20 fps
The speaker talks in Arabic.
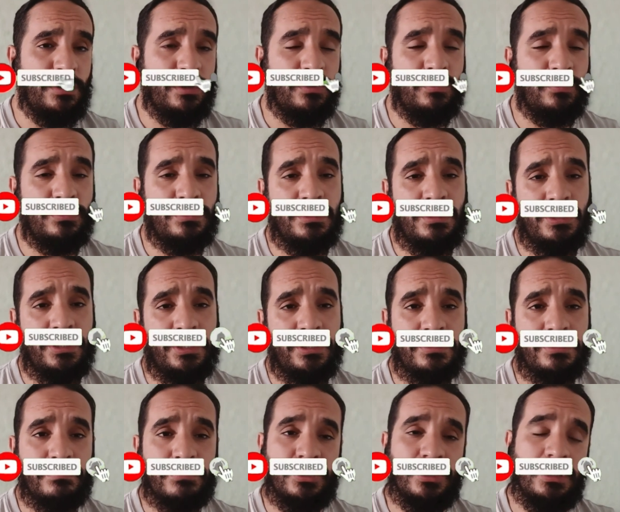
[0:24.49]
ايقونه الجرس
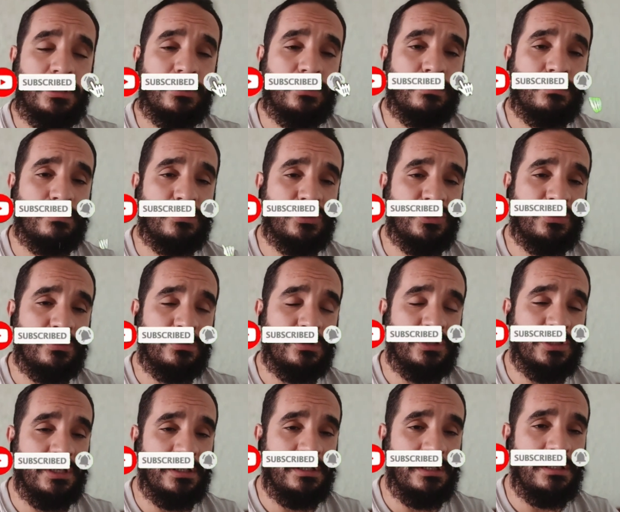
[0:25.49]
باش يلحقكم كل
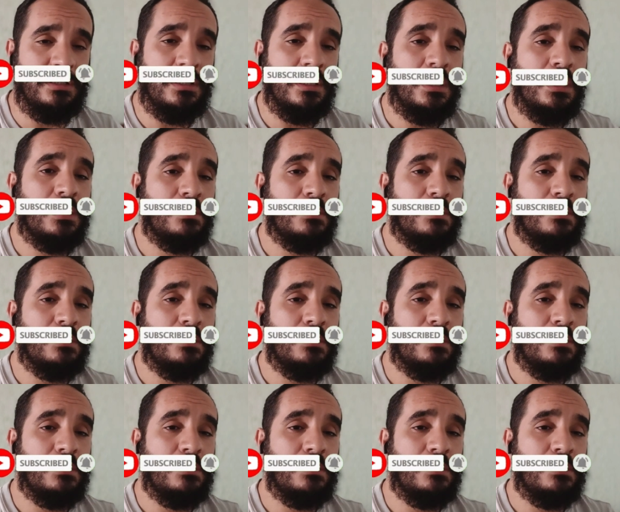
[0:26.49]
الجديد